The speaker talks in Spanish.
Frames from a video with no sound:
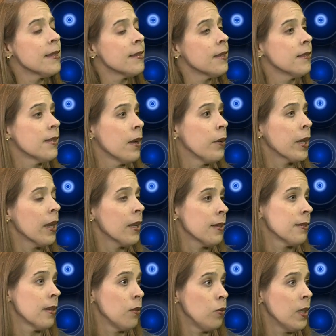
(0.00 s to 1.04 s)
Se sabe que las
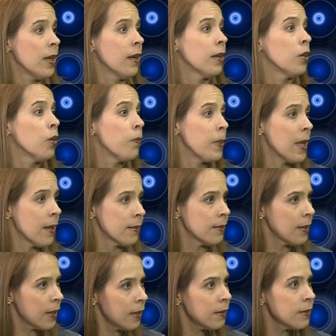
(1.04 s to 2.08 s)
células
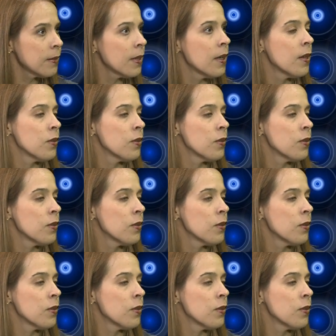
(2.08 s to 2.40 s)
neoplásicas